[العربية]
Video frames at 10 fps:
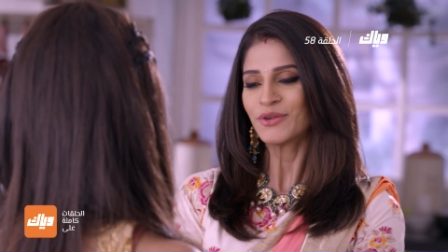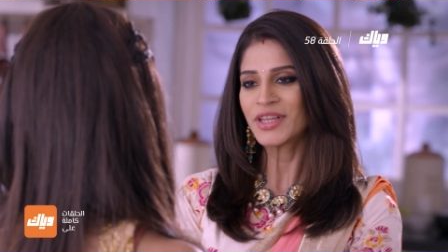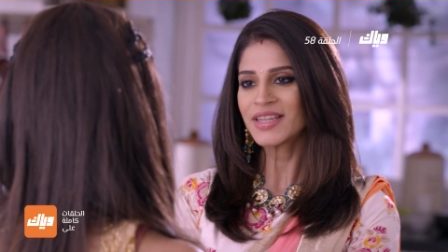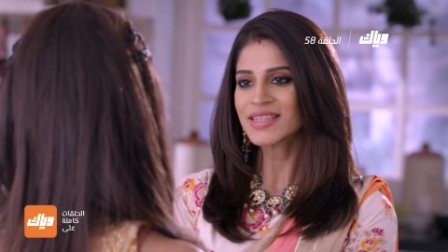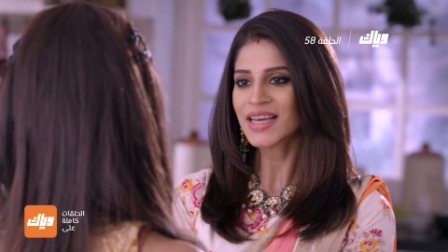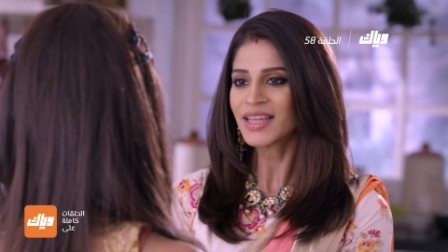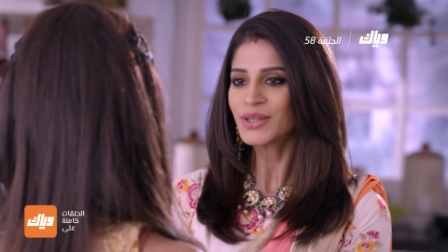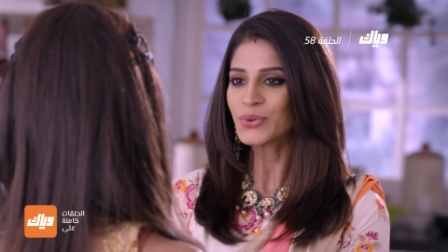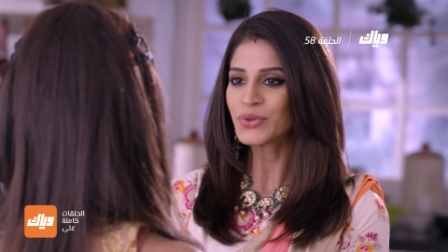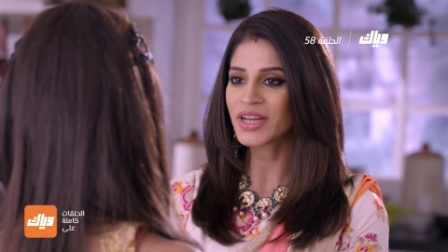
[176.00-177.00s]
لأنه عن
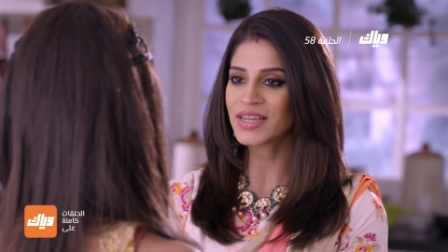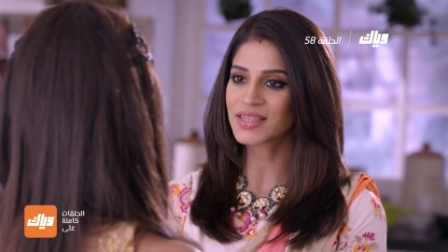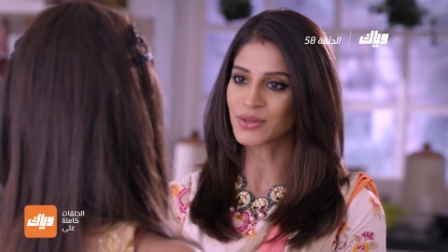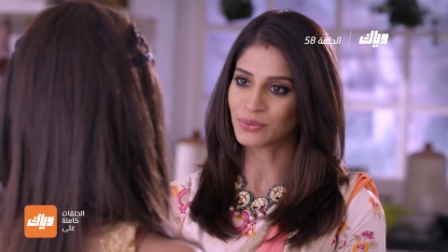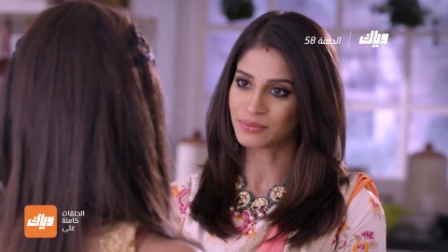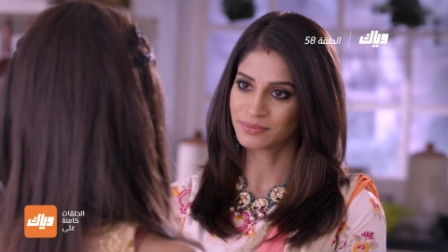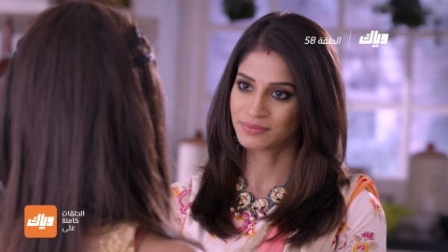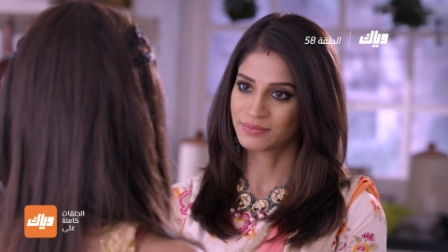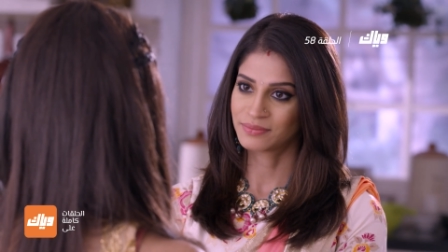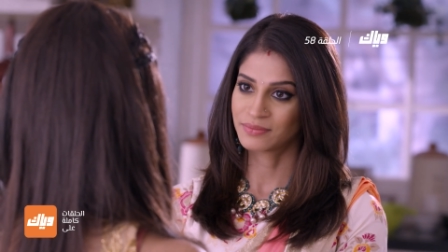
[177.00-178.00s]
قريب يا صوتي
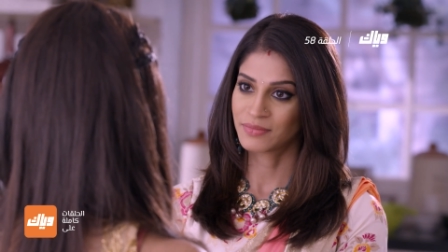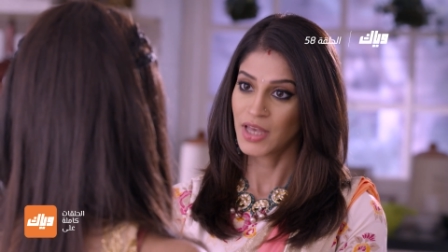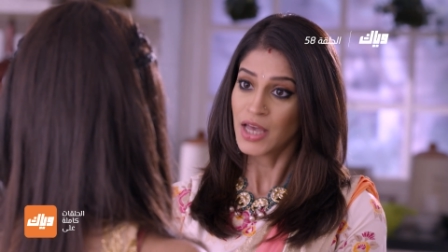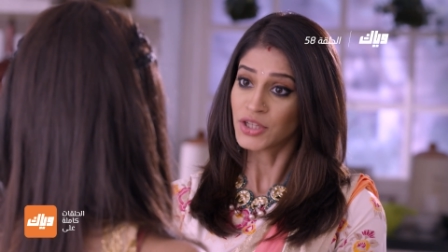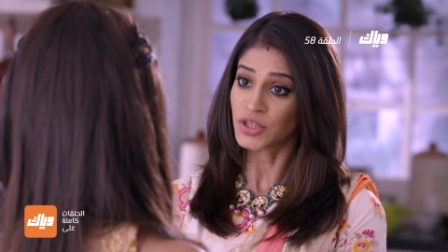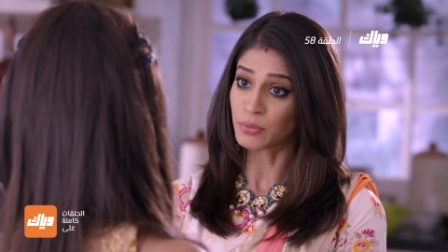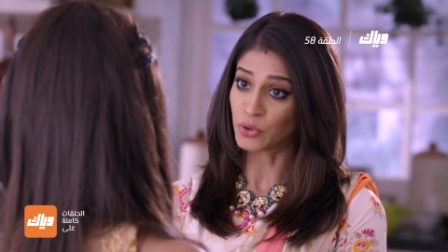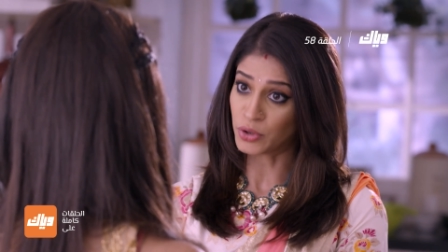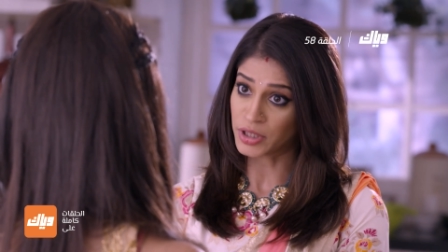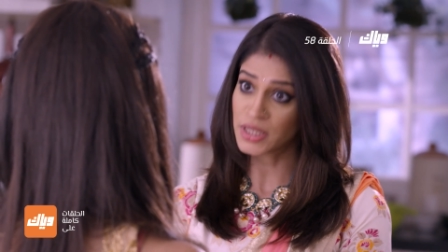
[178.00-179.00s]
حماتي
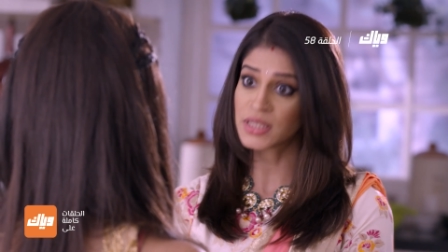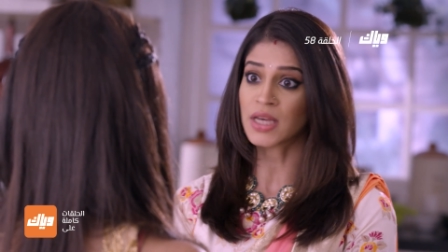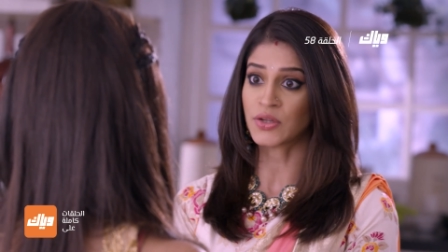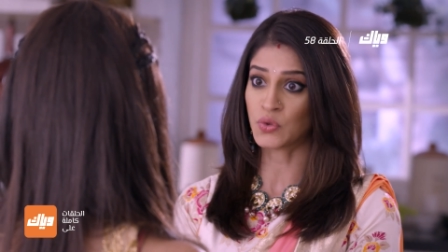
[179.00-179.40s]
قدام رح